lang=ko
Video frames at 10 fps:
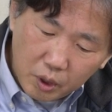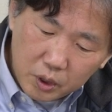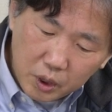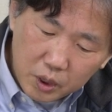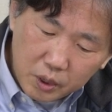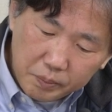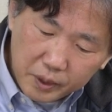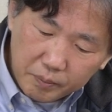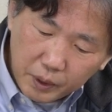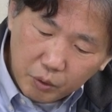4차례
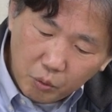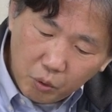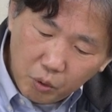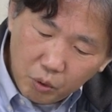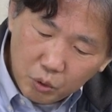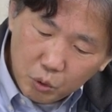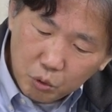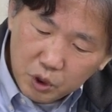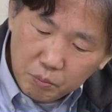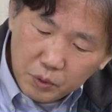재판을 받았고 총
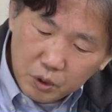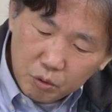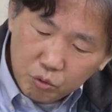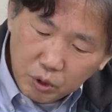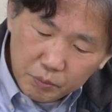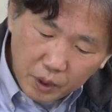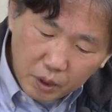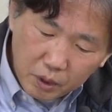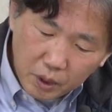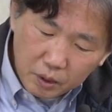10년 수감
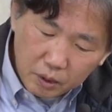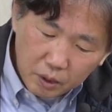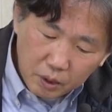생활을 한